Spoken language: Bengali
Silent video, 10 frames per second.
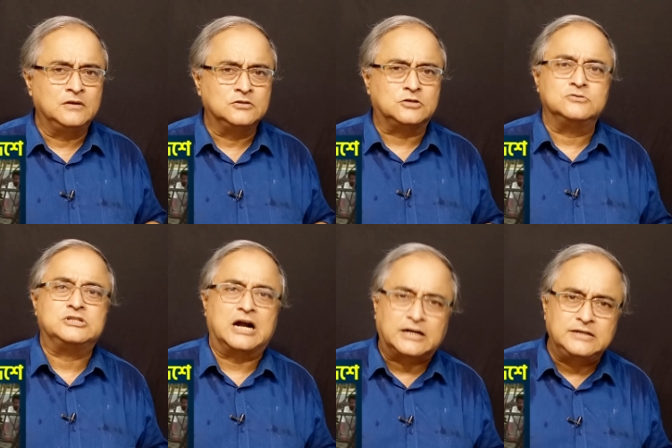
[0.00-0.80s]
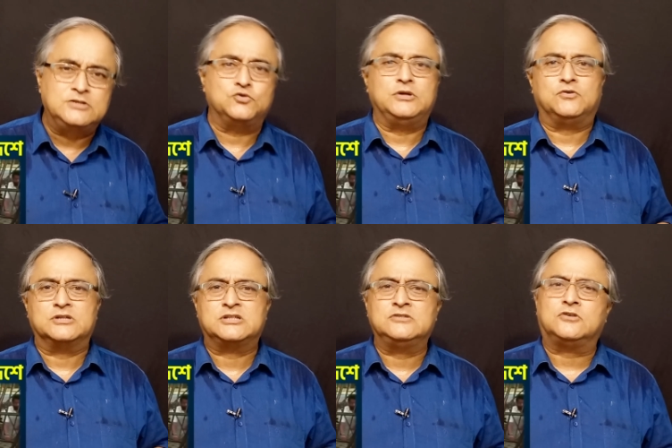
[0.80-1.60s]
যখন চাকরি চুরি
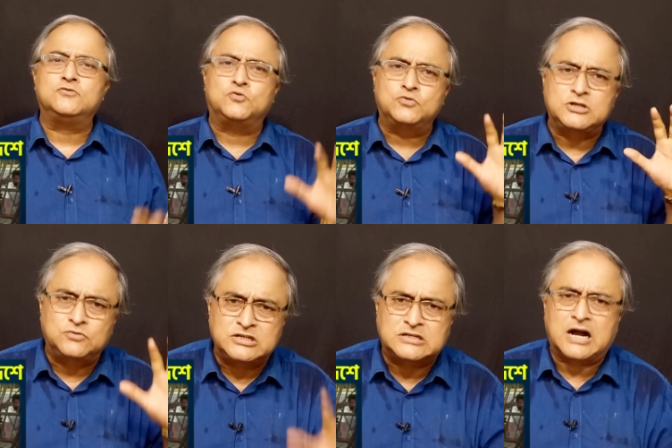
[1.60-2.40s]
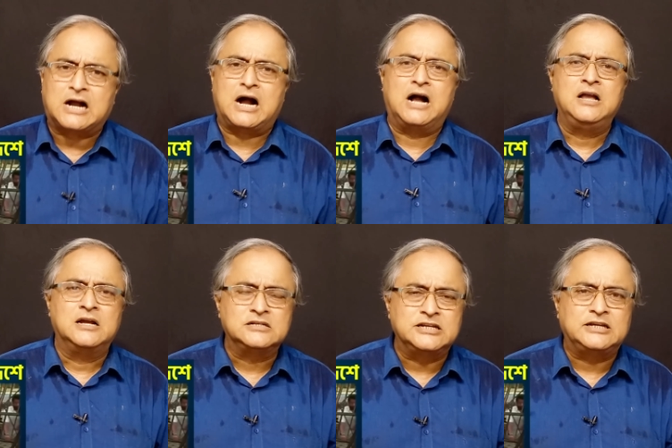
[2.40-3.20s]
করেছেন যখন কোটি কোটি টাকা
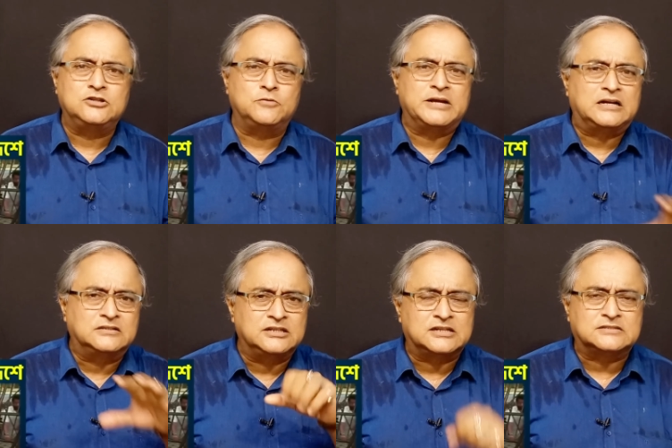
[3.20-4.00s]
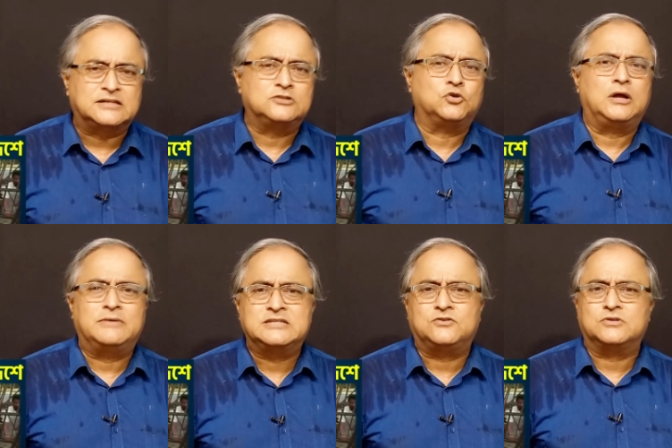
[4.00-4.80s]
শিক্ষিত বেকারদের কাছ থেকে
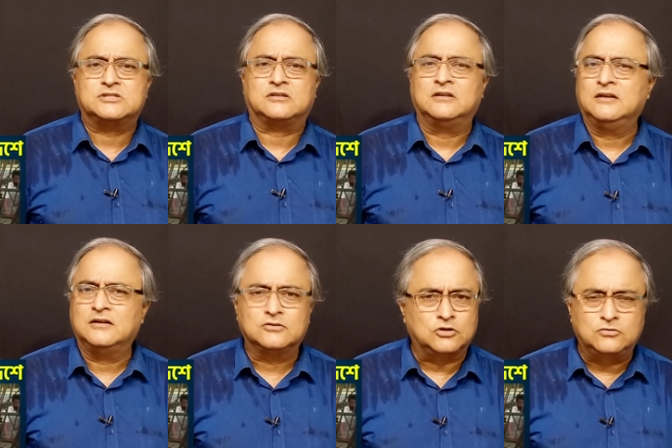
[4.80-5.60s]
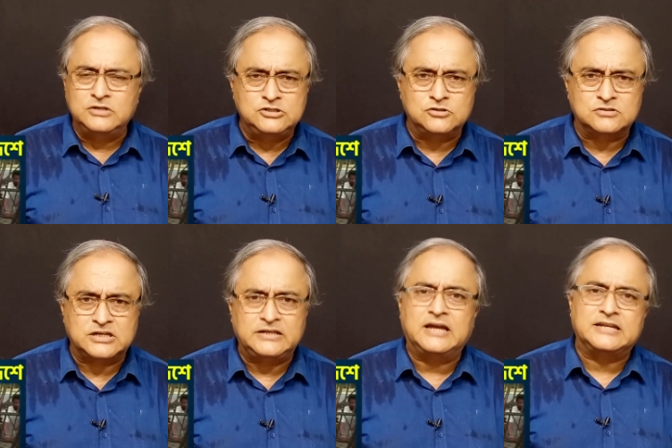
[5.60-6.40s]
তোলাবাজি করেছেন তখন ইজ্জত
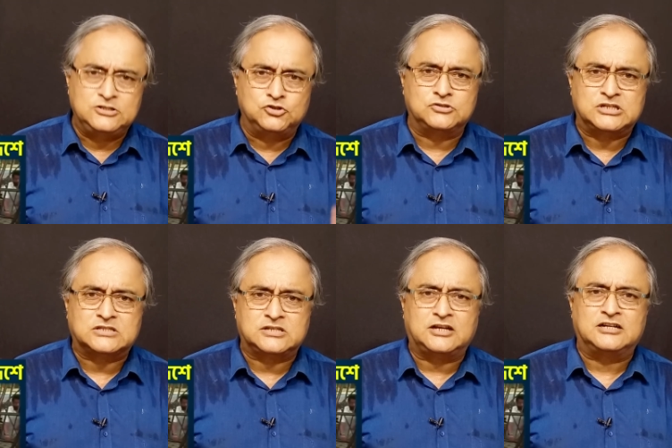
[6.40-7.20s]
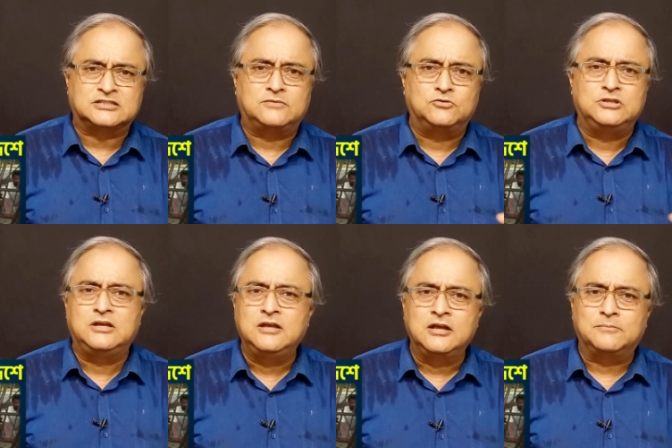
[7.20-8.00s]
যায়নি আর ইজ্জত যাচ্ছে খাঁচাবন্দি
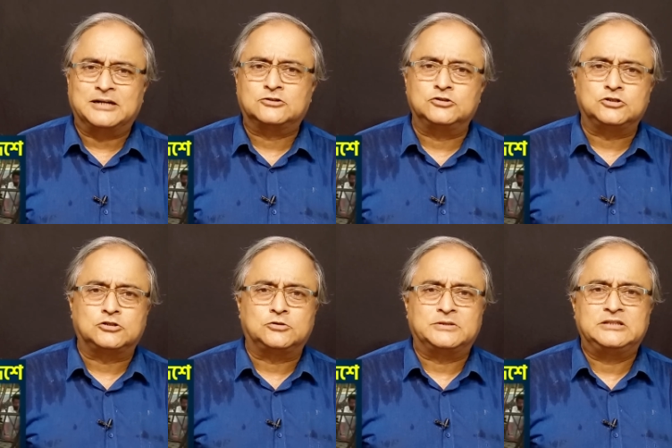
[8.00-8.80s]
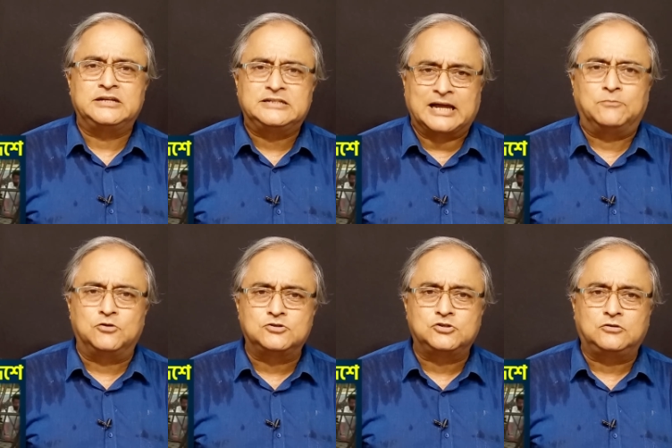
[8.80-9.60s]
পার্থ চট্টোপাধ্যায়ের
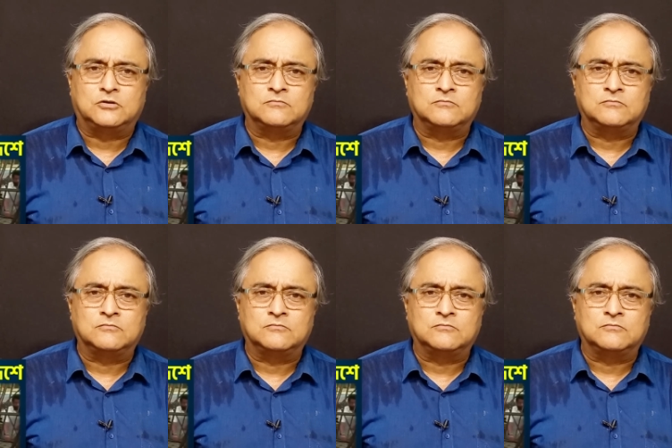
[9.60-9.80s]
ট্যাবলোর জন্য